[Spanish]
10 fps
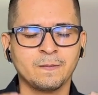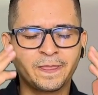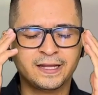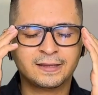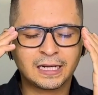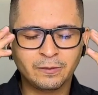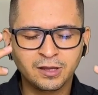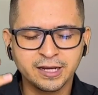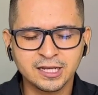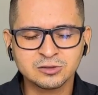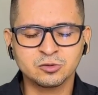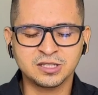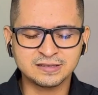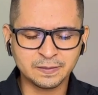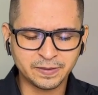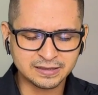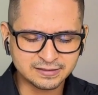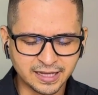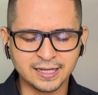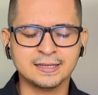Entreguémosle a Jesús este
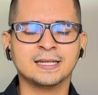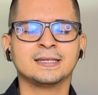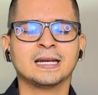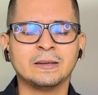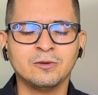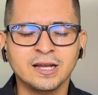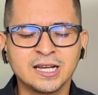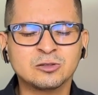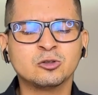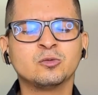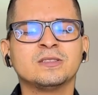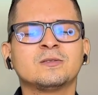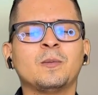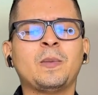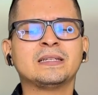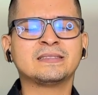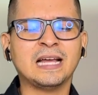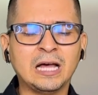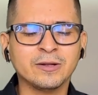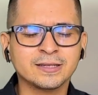presente, entreguémosle a Jesús nuestro
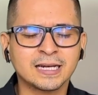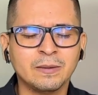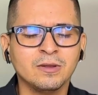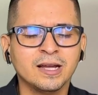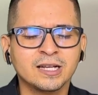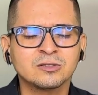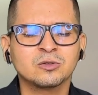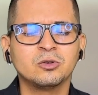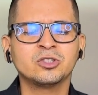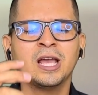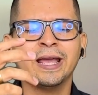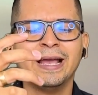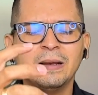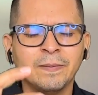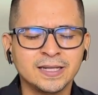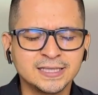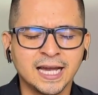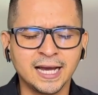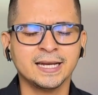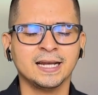pasado, entreguémosle a Jesús el
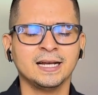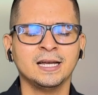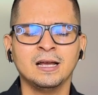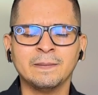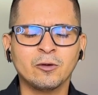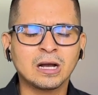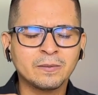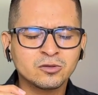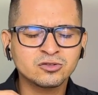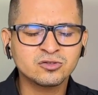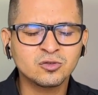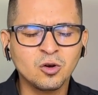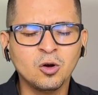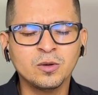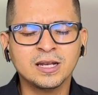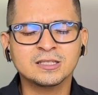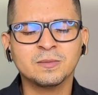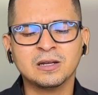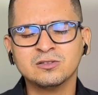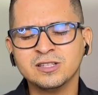mañana. Pongamos todo en las
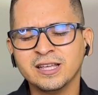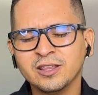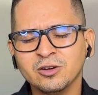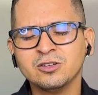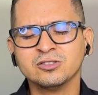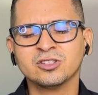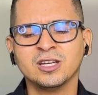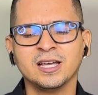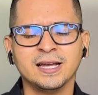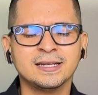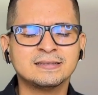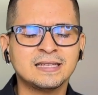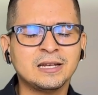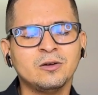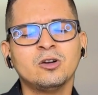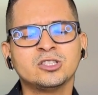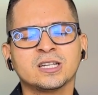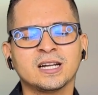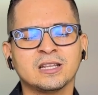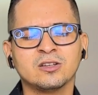manos de Dios en esta noche,
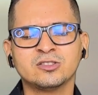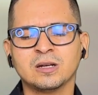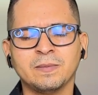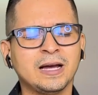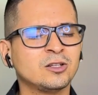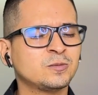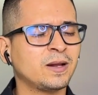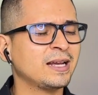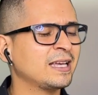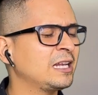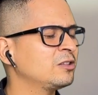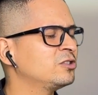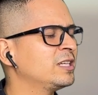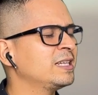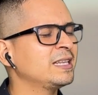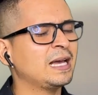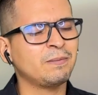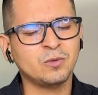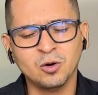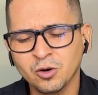queridos hermanos, para que Él nos llene de
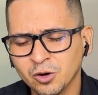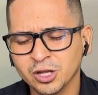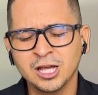amor,